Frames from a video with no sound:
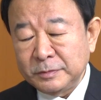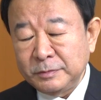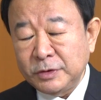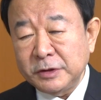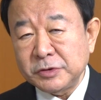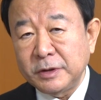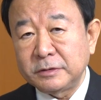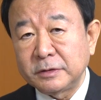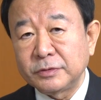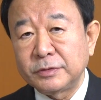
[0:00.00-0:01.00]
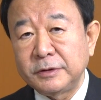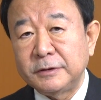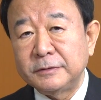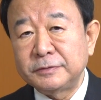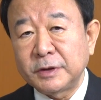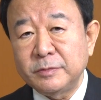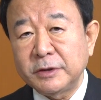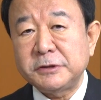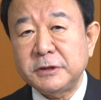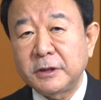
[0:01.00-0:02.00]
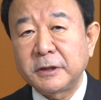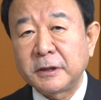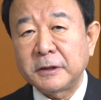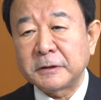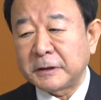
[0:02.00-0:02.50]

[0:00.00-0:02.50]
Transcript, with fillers: 三浦秘書が言った通り普天間基地であれ